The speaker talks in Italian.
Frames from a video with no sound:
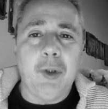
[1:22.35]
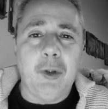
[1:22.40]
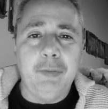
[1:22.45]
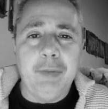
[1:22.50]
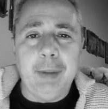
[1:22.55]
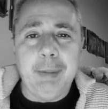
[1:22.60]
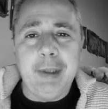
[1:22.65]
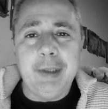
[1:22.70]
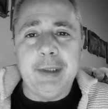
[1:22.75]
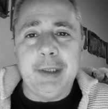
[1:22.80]

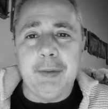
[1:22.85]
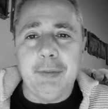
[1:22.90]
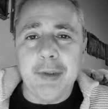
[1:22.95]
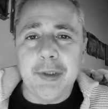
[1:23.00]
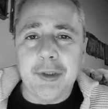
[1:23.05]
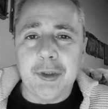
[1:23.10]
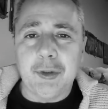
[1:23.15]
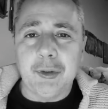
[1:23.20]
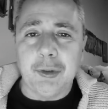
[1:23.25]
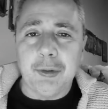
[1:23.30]
Ovviamente
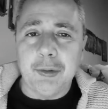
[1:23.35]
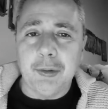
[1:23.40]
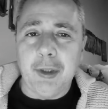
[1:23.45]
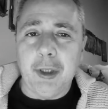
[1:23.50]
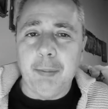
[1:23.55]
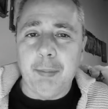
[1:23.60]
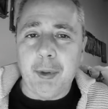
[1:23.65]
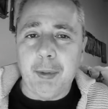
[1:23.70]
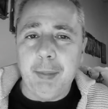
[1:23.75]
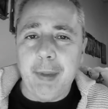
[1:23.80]
questo non è
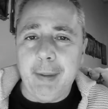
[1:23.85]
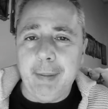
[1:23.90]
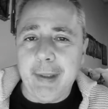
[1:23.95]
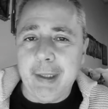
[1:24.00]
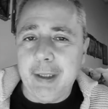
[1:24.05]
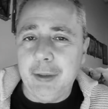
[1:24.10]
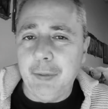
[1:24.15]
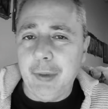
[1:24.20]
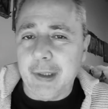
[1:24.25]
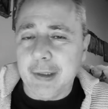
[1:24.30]
un problema che
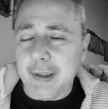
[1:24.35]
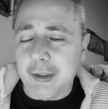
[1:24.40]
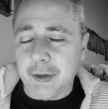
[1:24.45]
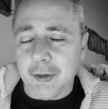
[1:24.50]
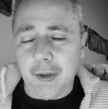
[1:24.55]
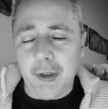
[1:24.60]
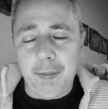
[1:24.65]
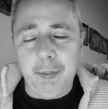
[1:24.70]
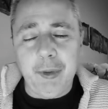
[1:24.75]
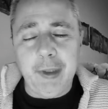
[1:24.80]
riguarda
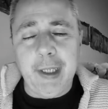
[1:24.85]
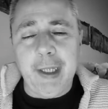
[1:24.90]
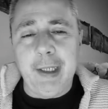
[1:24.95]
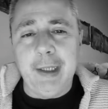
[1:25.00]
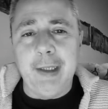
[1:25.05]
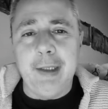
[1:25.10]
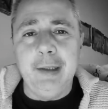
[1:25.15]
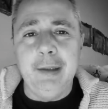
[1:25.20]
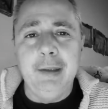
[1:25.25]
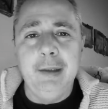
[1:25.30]
solo
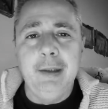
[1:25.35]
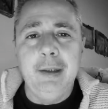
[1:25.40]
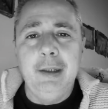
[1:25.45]
Bonelli,